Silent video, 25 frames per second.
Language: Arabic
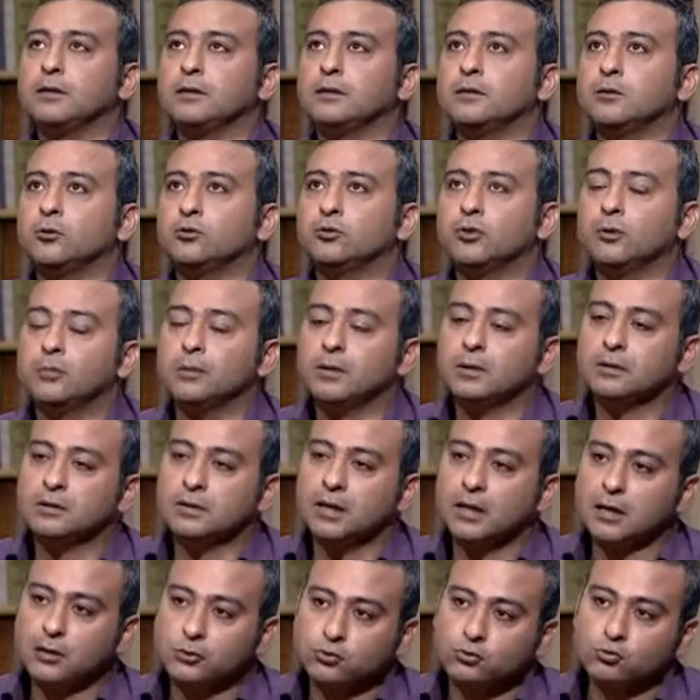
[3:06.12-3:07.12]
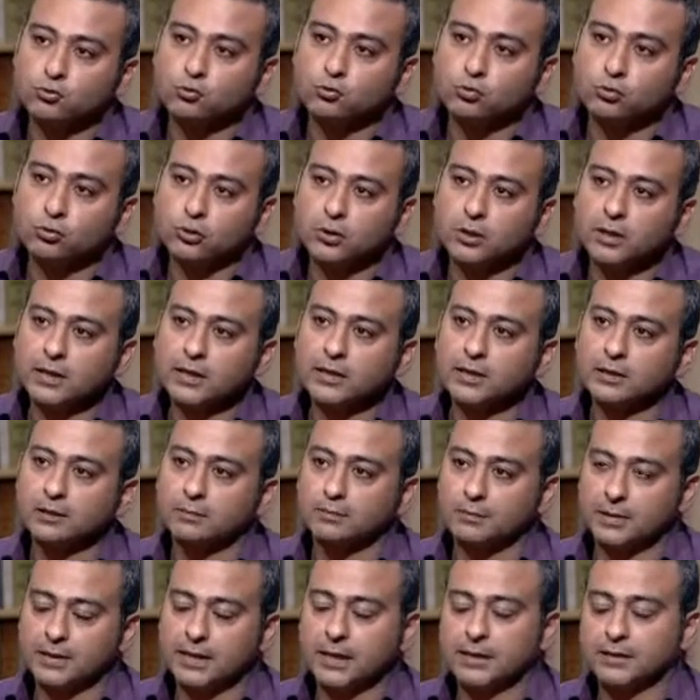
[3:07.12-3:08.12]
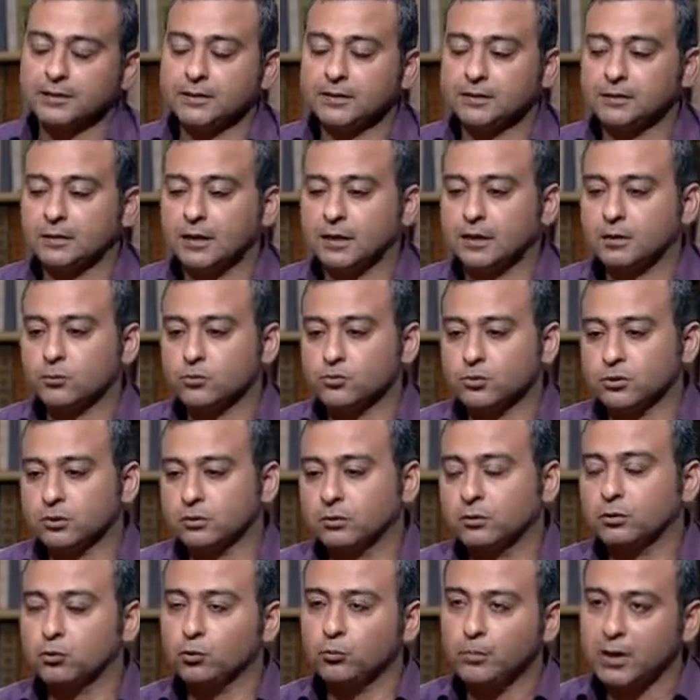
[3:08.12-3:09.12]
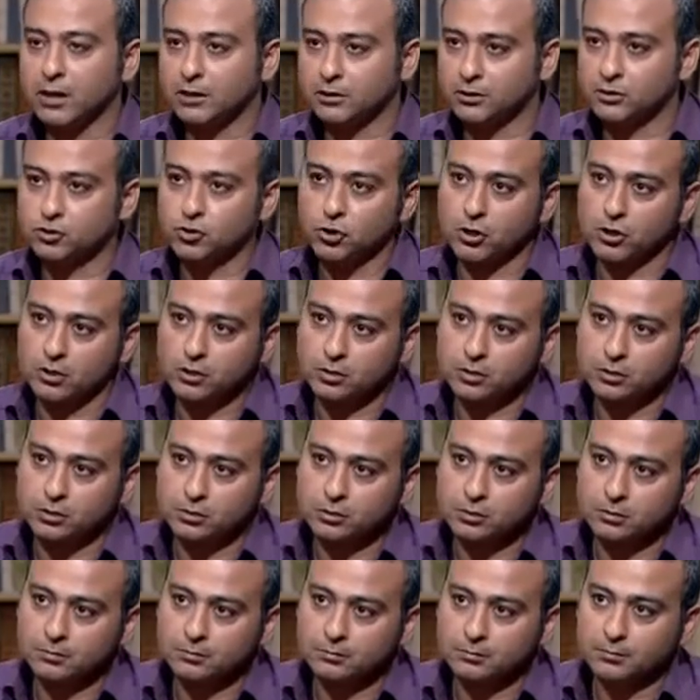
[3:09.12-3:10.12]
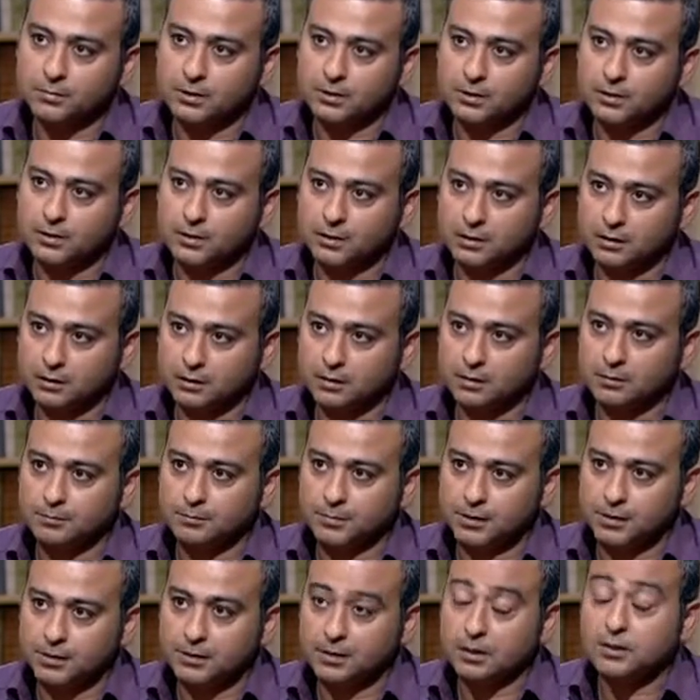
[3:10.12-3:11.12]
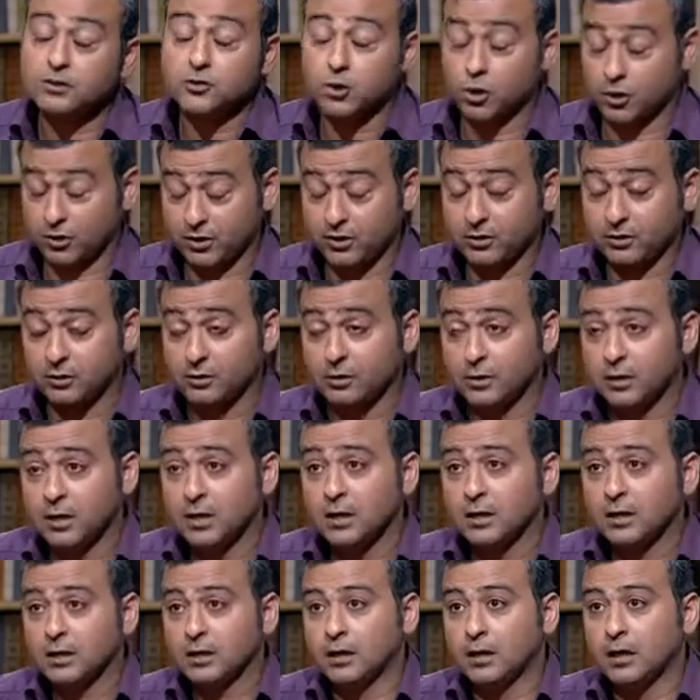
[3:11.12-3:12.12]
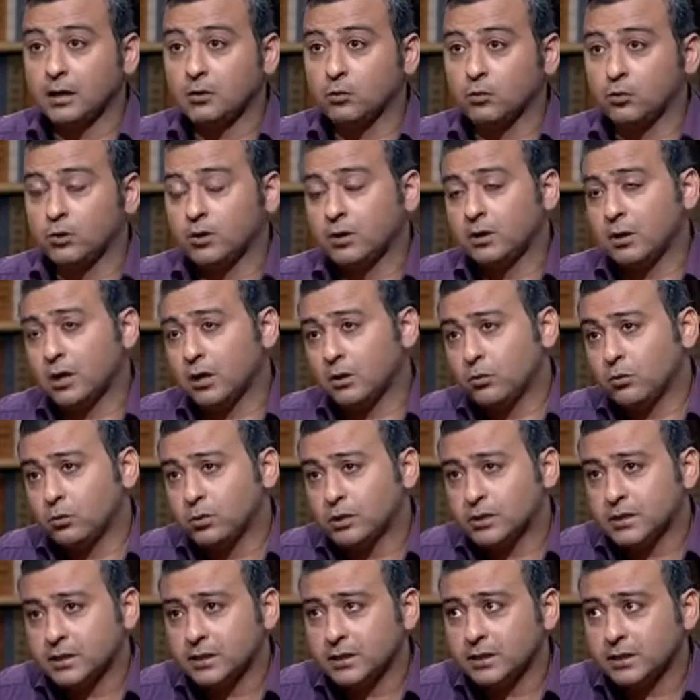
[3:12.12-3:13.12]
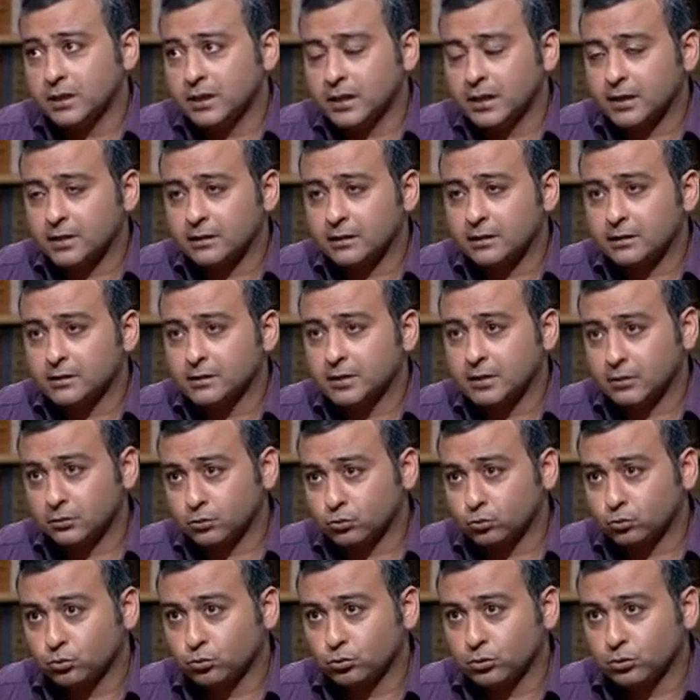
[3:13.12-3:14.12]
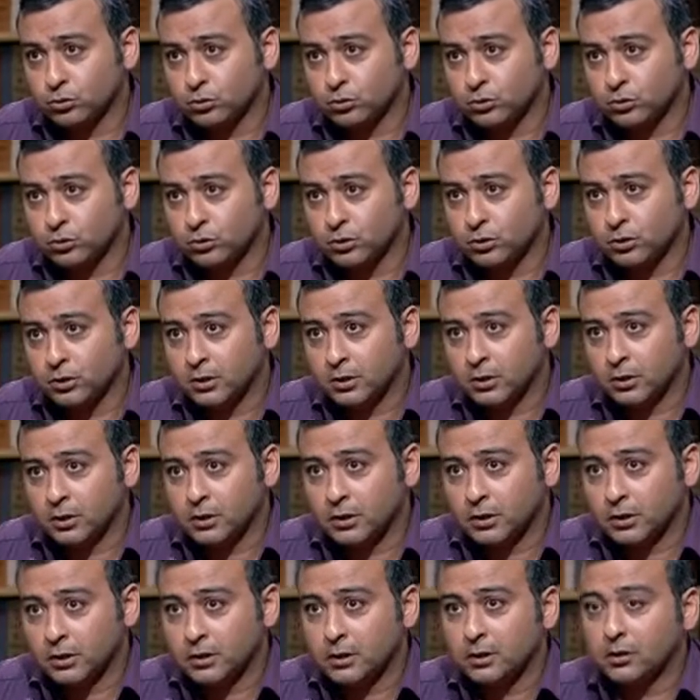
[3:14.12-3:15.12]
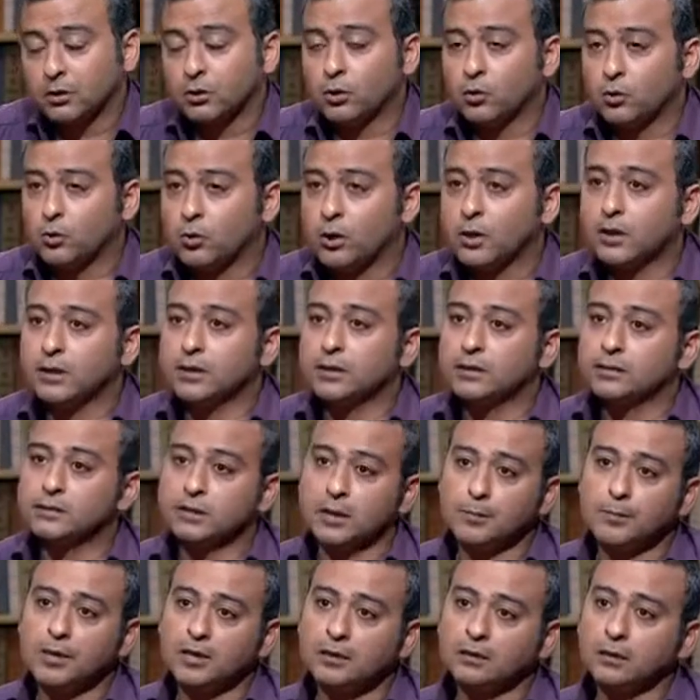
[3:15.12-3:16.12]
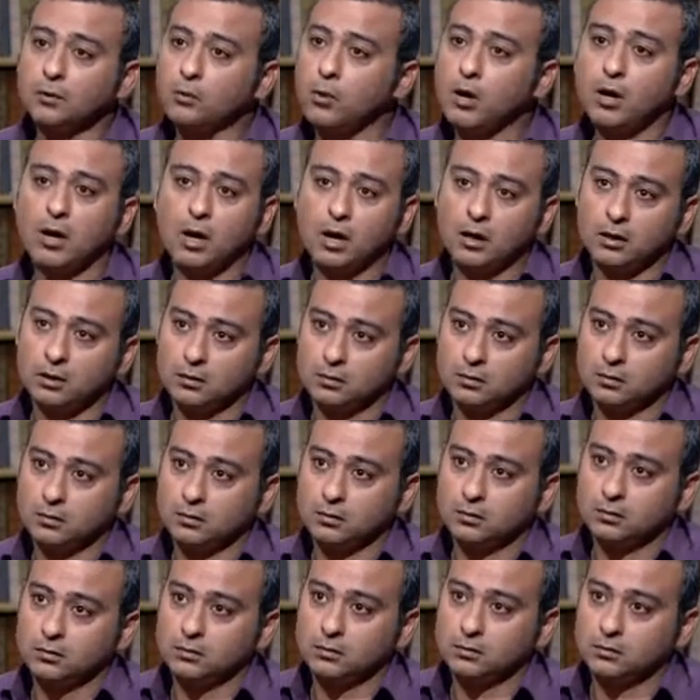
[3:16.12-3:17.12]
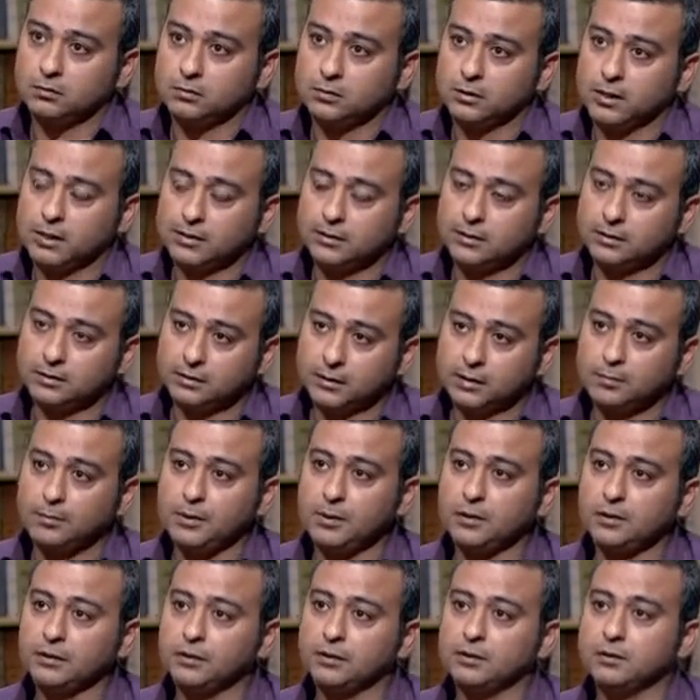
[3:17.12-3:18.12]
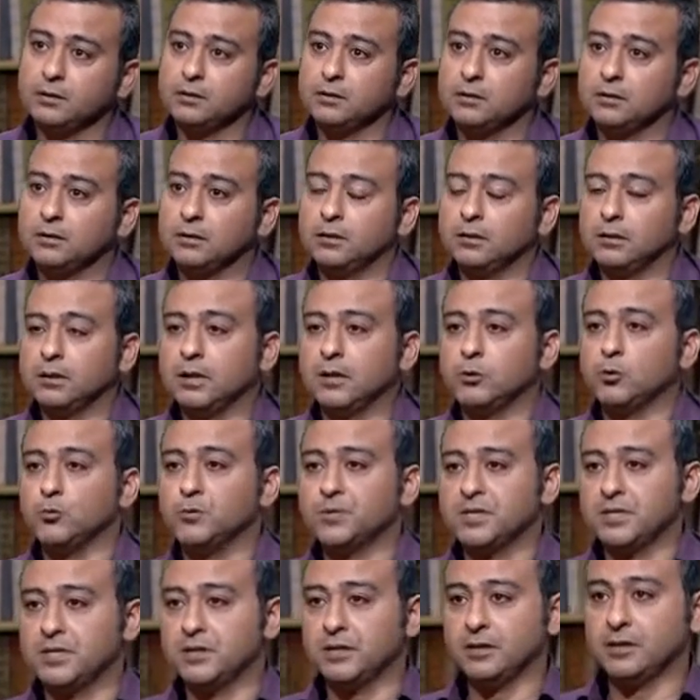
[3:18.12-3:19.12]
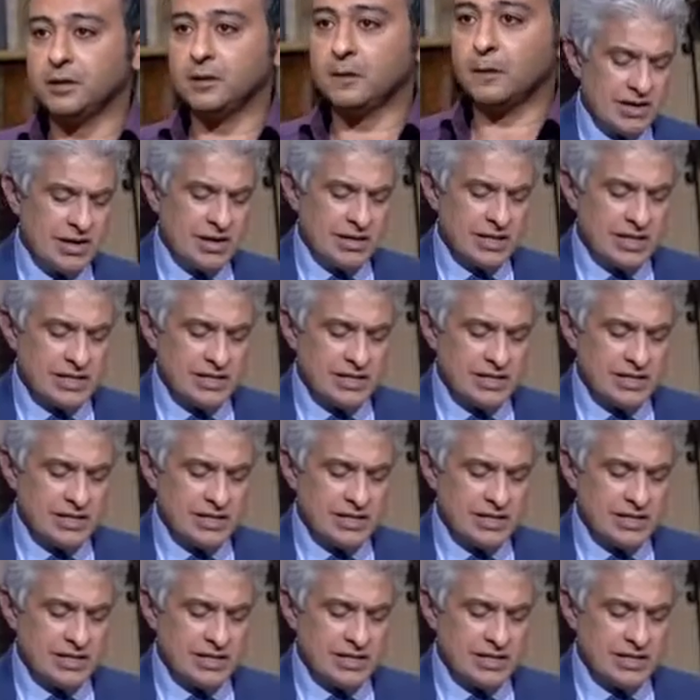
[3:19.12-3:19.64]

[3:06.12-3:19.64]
آه، يعتبر ثلاث شهور غير يعني انا وصلت له بعد شهر من من شهرين اول اول سجن كان سجن الطور اه اللي هو اللي تابع للواقعه يعني تابع ل اه عشان انت الواقعه